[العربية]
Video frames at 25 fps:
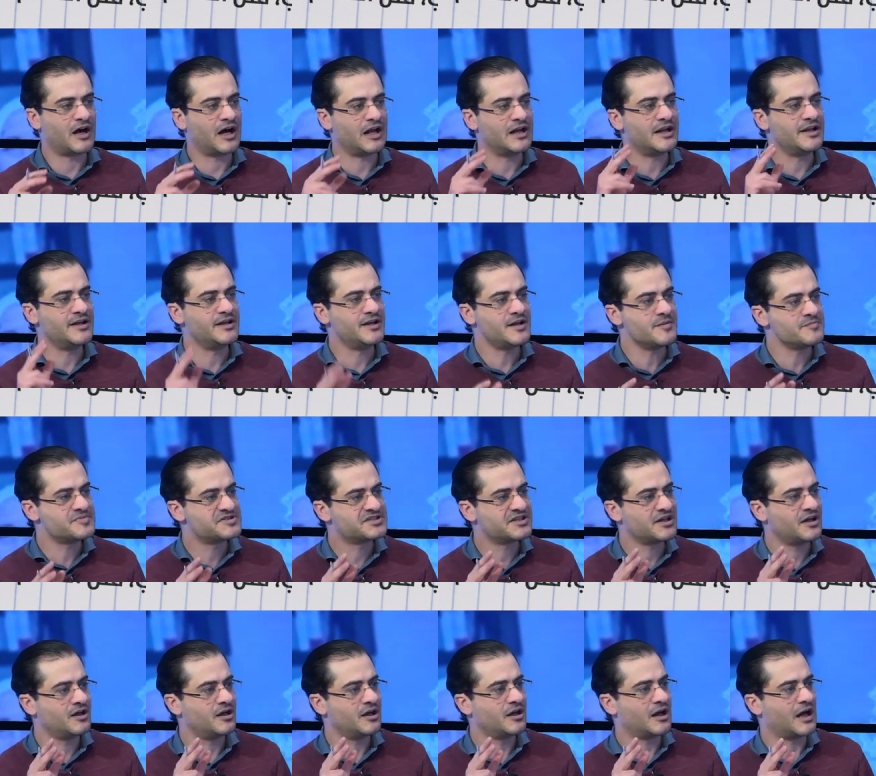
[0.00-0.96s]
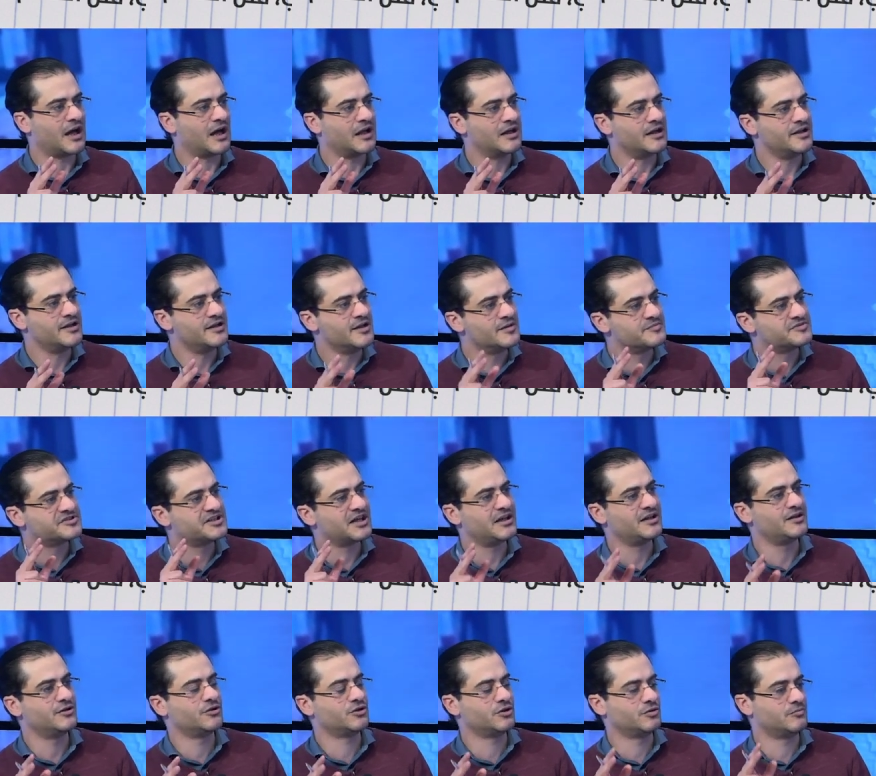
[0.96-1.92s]
فعلى النمسا على
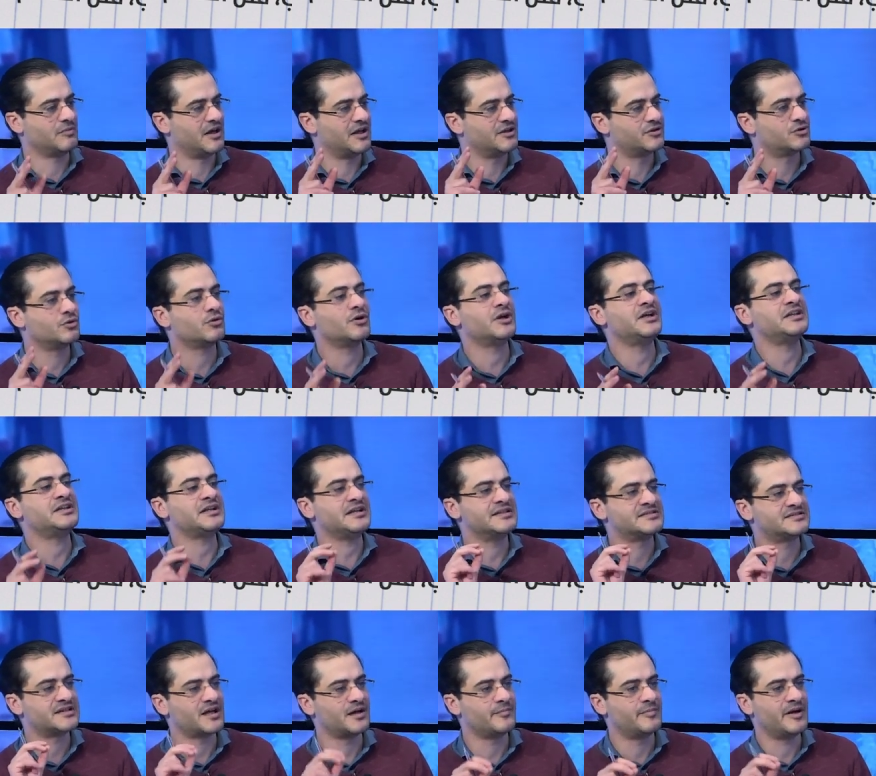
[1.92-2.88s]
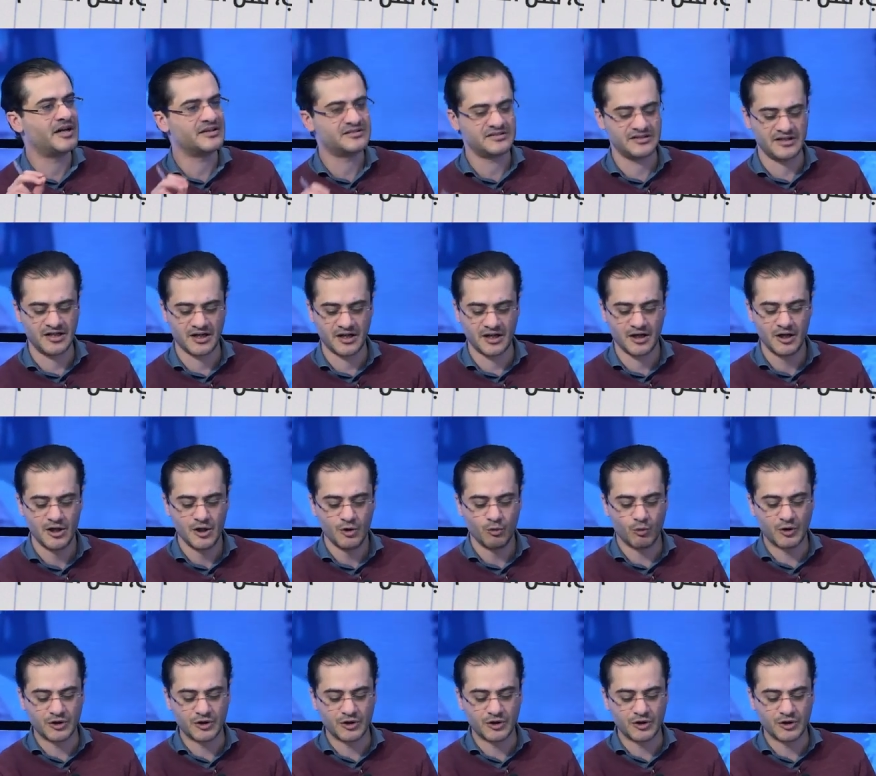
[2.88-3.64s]
النمسا اليوم ان تعيد حساباتها